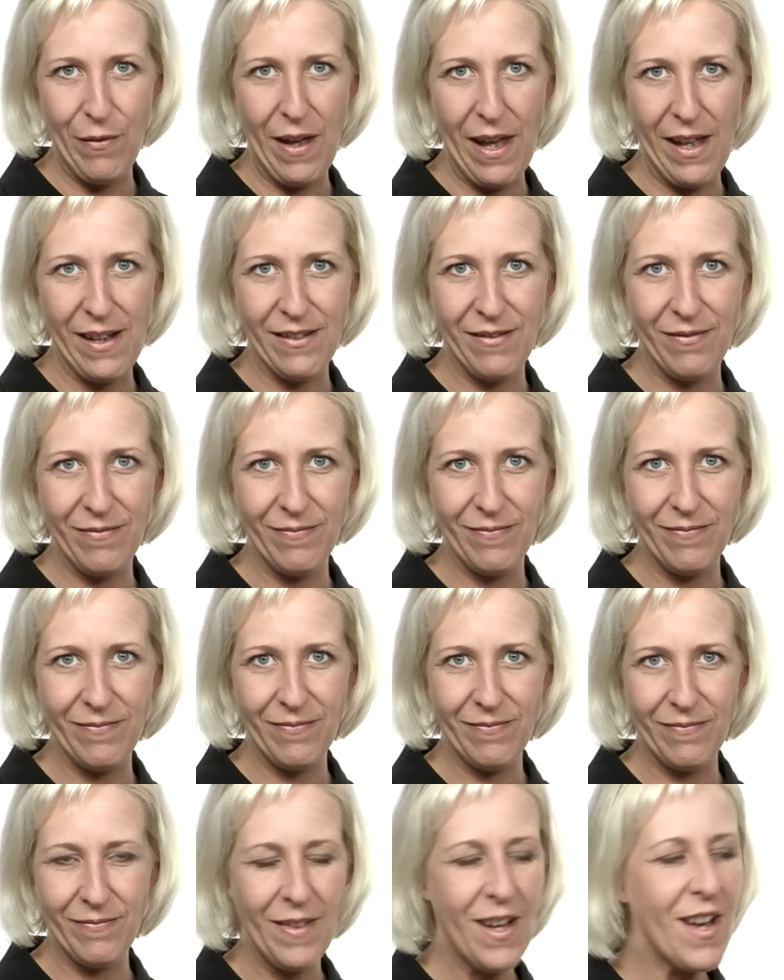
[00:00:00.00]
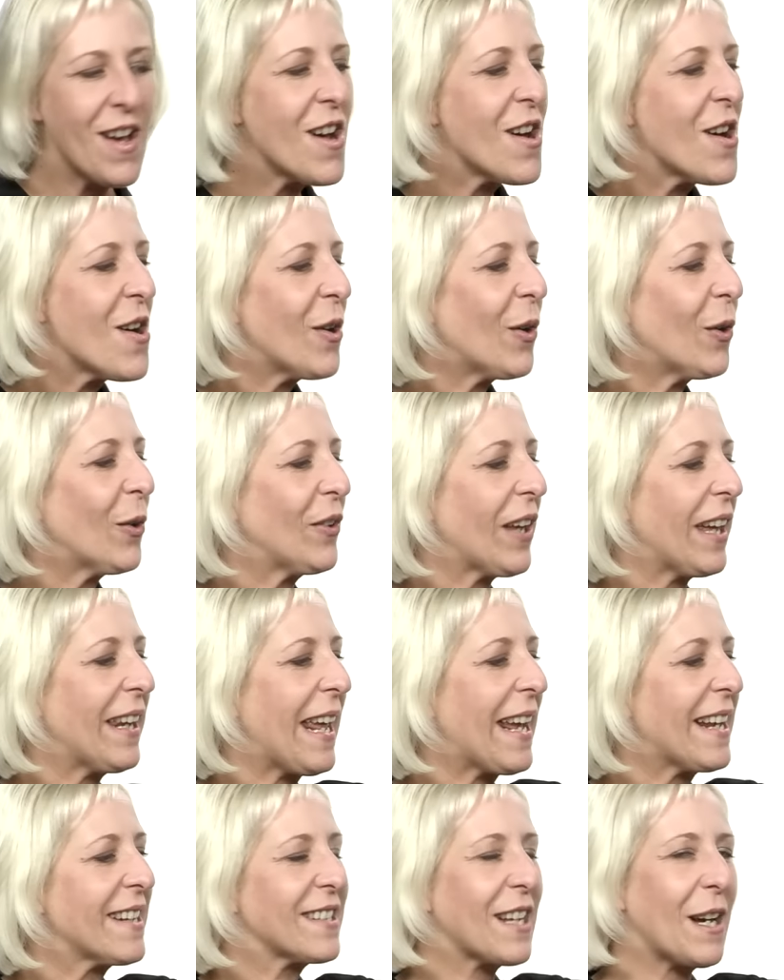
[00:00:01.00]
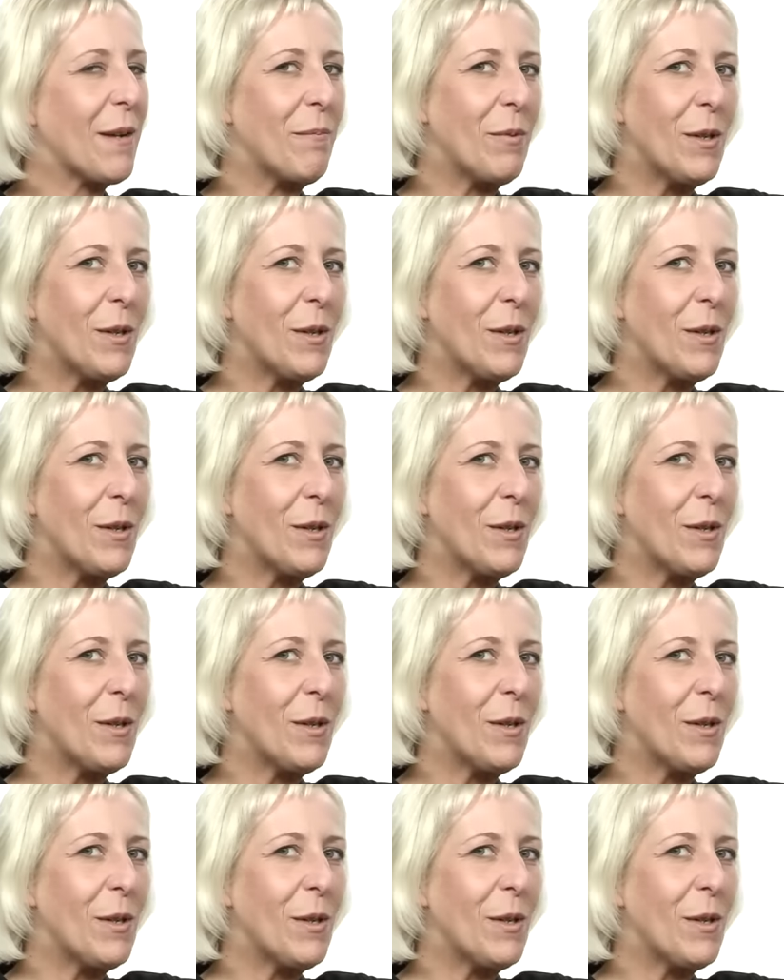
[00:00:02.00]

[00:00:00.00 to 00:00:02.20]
wählen. Und ein extra